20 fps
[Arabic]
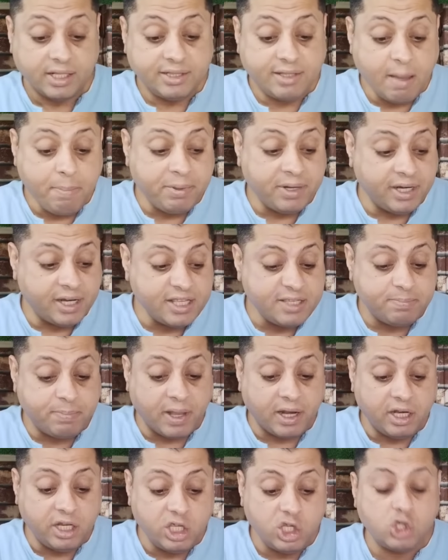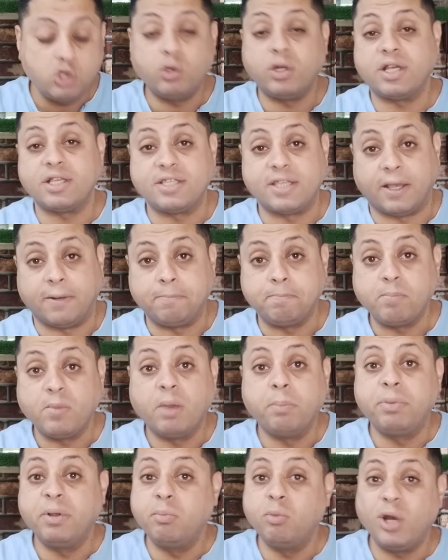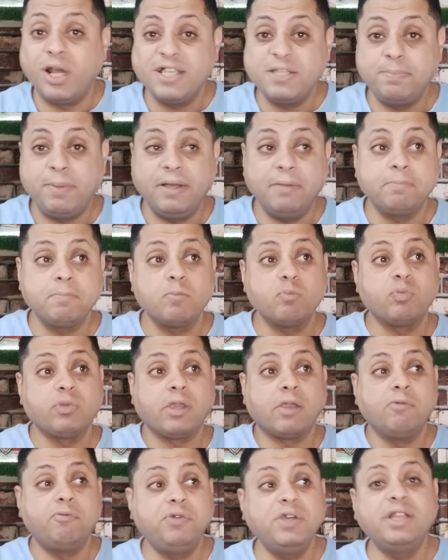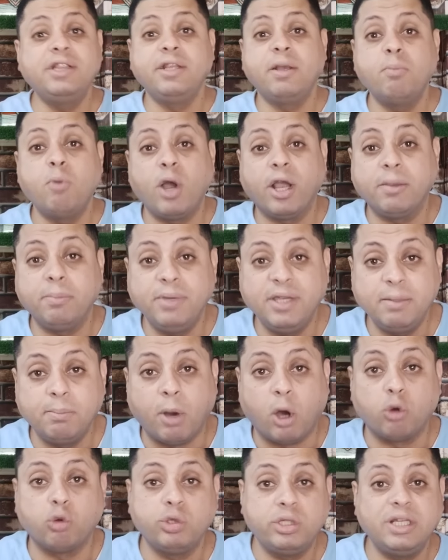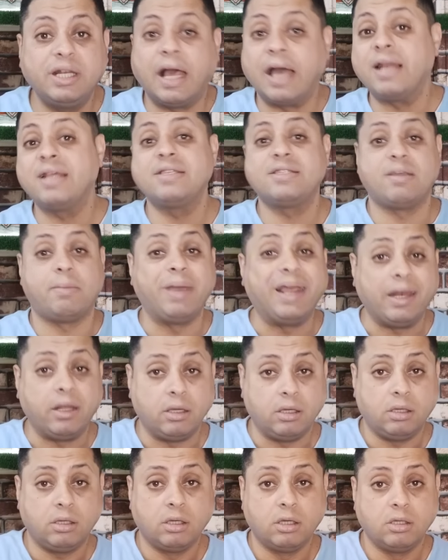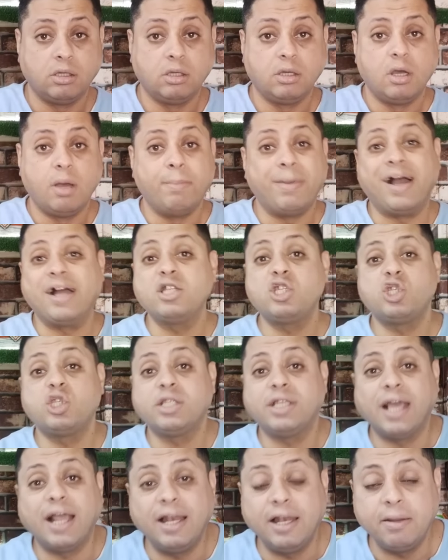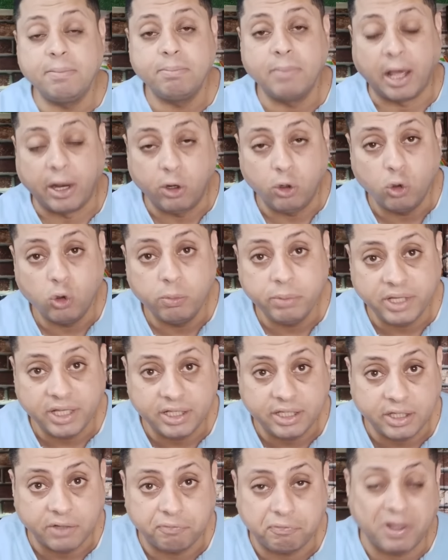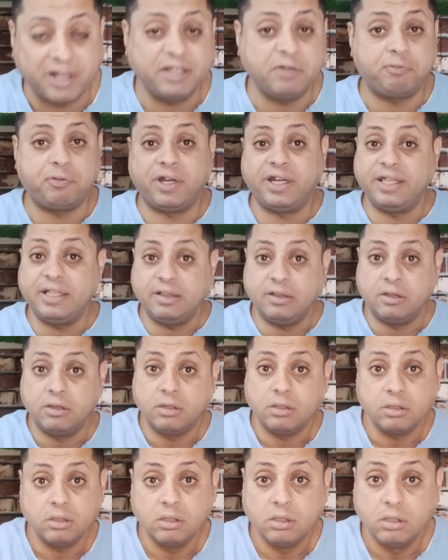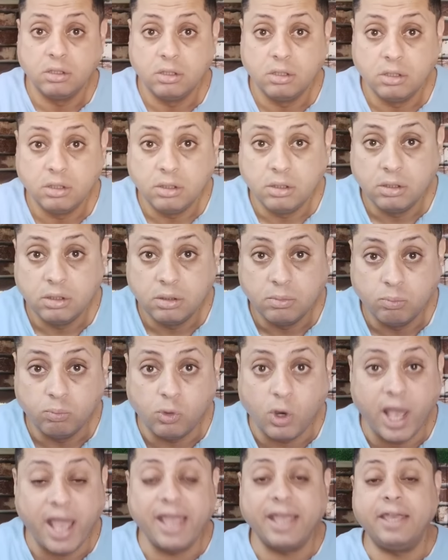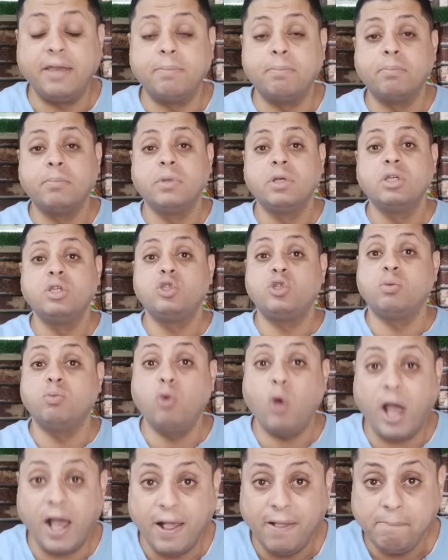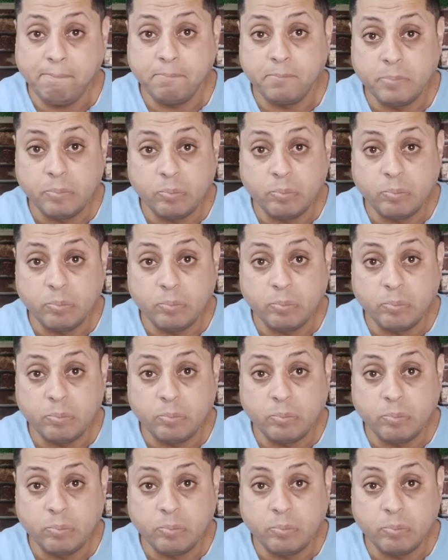ده بالنسبه لجوناسان بالمناسبه في اتنين مهاجمين معروضين على الزمالك محدش اتكلم عنهم كتير فادي فريد مهاجم سموحه